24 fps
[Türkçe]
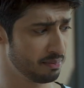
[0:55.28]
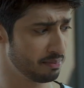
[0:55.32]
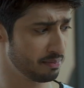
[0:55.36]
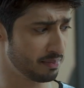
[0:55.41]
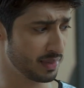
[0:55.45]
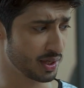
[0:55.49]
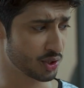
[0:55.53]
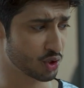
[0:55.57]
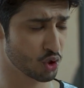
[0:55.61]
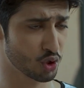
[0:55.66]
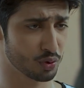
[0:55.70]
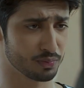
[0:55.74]
E
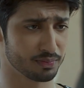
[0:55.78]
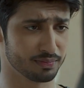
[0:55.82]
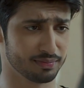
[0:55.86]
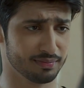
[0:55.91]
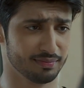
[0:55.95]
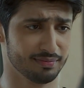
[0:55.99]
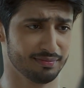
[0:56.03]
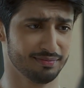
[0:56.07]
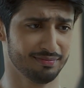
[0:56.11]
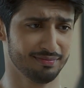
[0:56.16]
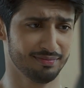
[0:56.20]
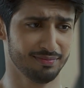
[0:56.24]

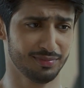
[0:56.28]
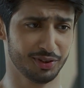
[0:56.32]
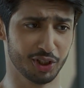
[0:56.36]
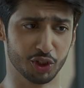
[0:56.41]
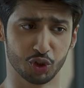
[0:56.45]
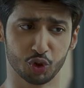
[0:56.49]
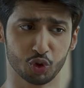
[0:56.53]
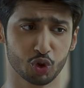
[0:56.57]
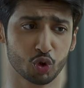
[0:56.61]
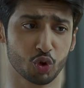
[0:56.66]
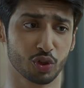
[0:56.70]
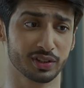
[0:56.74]
sadece
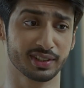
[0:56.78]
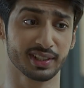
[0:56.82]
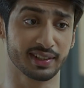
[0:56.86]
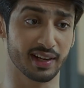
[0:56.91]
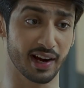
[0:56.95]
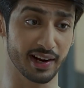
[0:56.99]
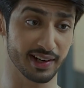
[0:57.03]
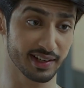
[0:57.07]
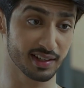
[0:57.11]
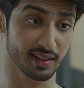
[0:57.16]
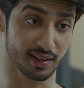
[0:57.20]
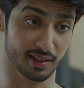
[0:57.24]
ona
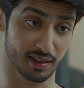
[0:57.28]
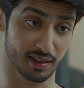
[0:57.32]
rehberlik